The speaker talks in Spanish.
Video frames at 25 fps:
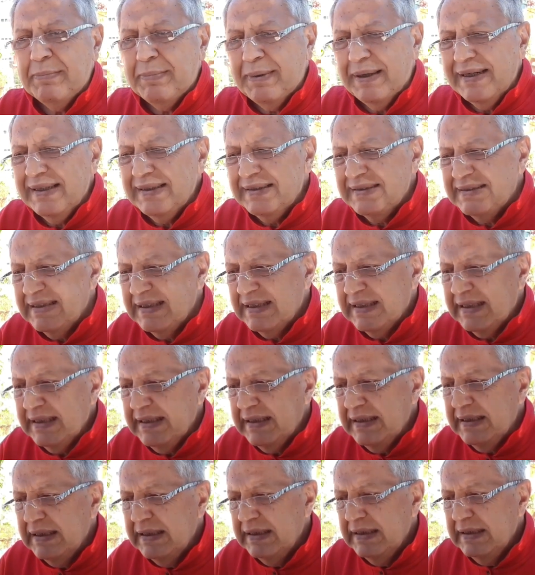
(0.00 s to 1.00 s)
parece
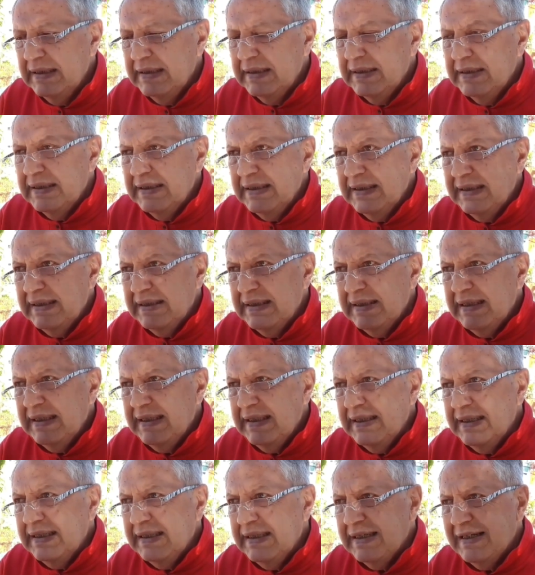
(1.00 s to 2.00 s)
que
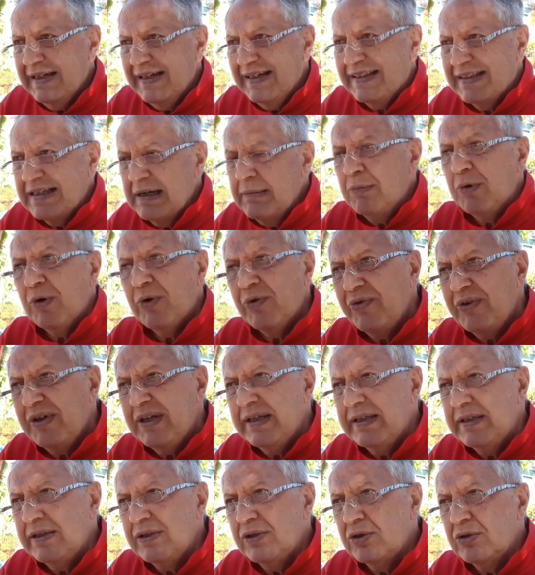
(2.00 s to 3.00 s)
eh, estamos
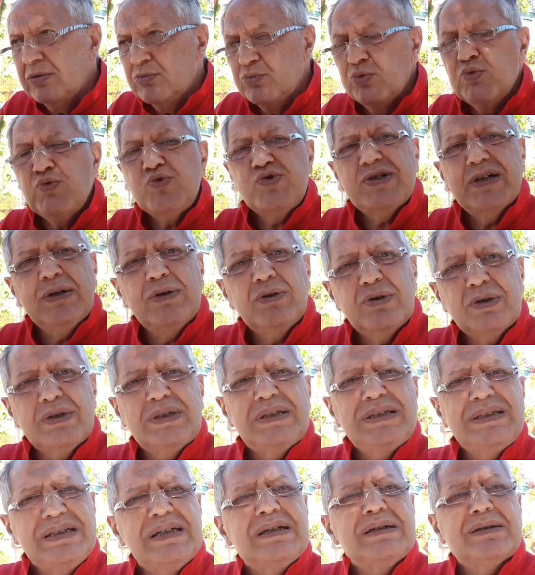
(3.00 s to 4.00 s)
viendo muchas
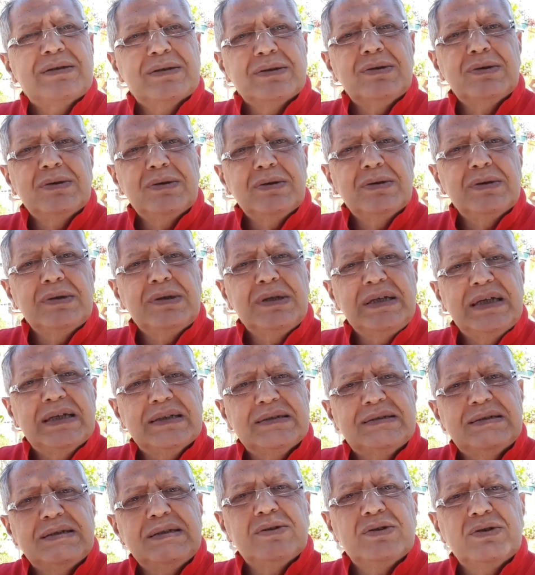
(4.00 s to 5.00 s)
noticias todos los
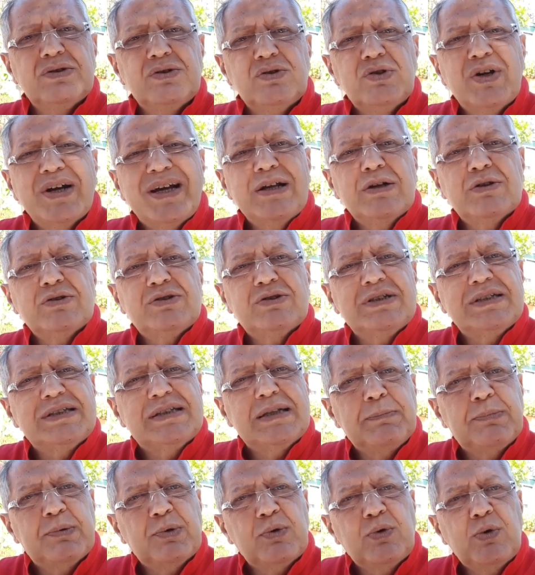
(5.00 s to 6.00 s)
días, no es que nos
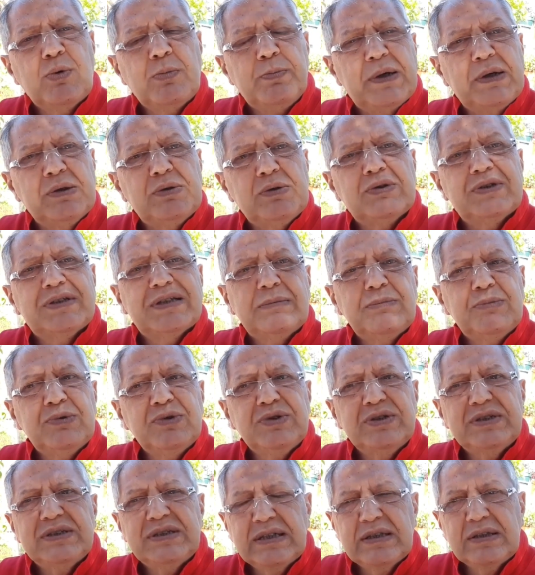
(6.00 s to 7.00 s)
está preocupando,
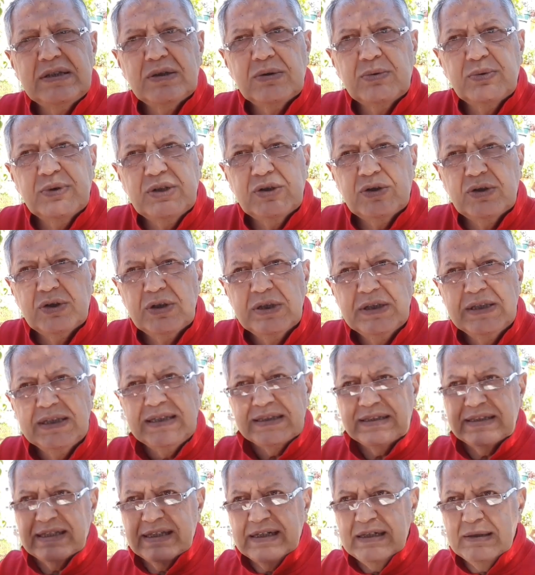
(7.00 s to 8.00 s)
estamos diciendo, bueno,
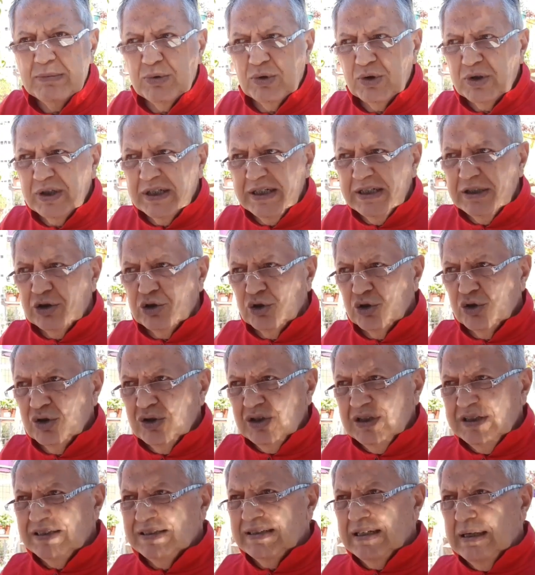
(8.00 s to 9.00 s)
tenemos que
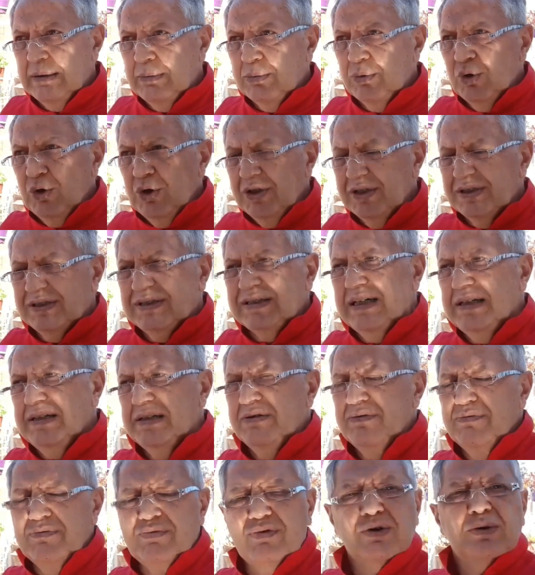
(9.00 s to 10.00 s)
toda esa bolsa
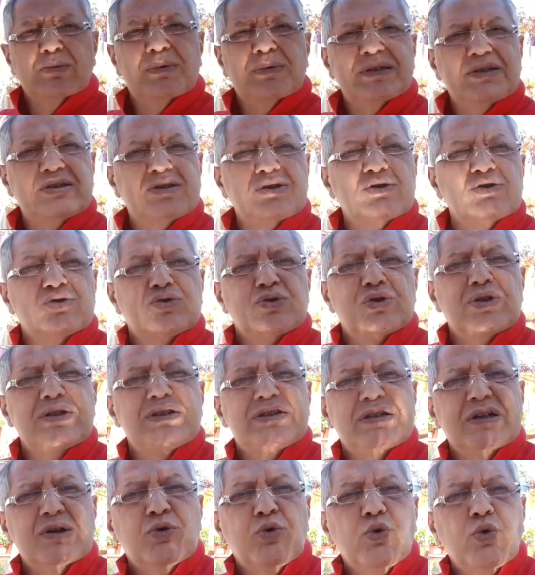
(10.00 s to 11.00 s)
de información, sobre
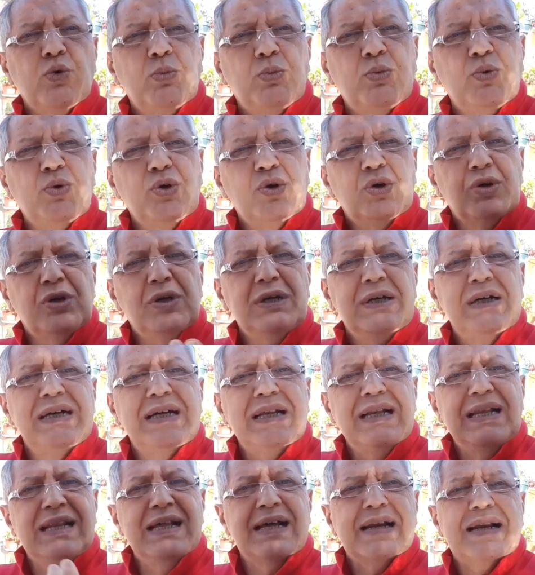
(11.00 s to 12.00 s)
ese cúmulo,
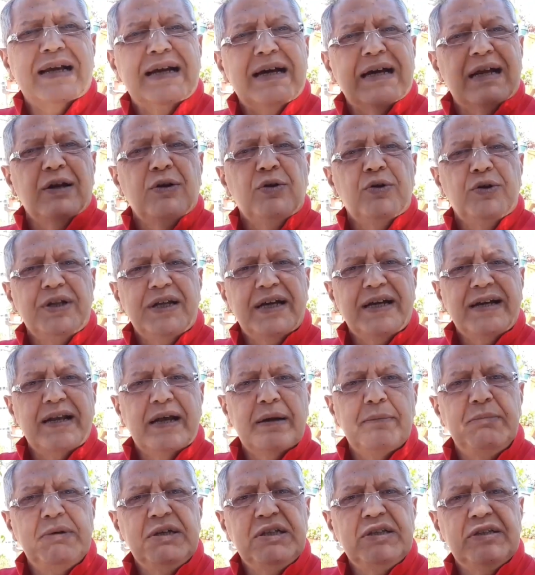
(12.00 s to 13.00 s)
largarlo
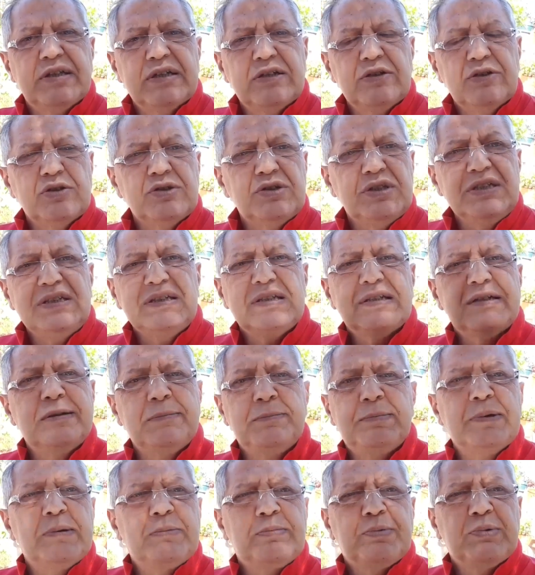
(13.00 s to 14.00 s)
diariamente en noticias,
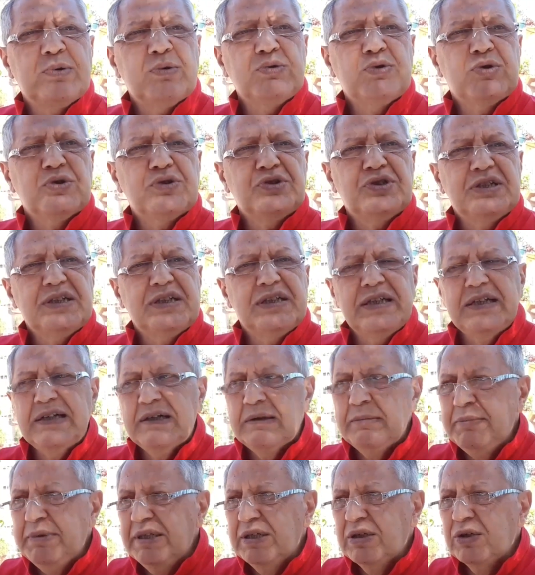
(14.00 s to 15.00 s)
después el productor si
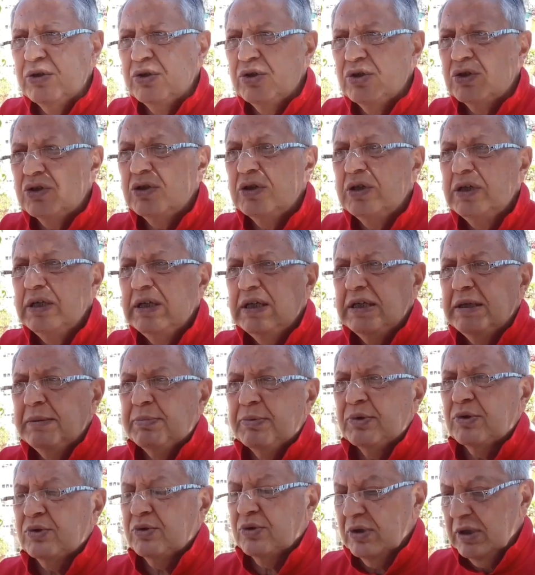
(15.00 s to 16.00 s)
quiere mira o no,
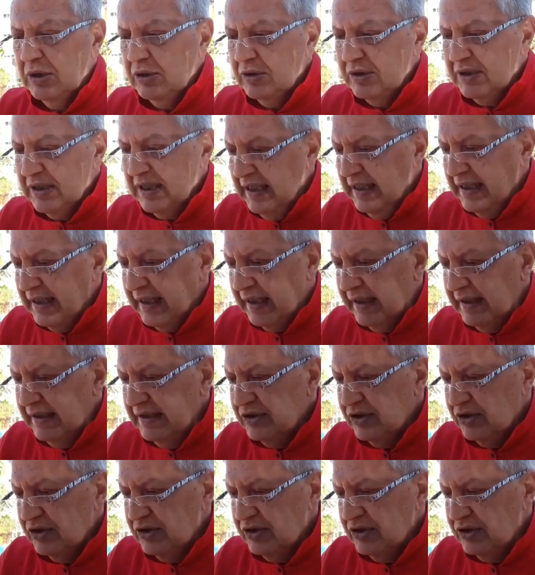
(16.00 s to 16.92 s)
y por otro lado están las redes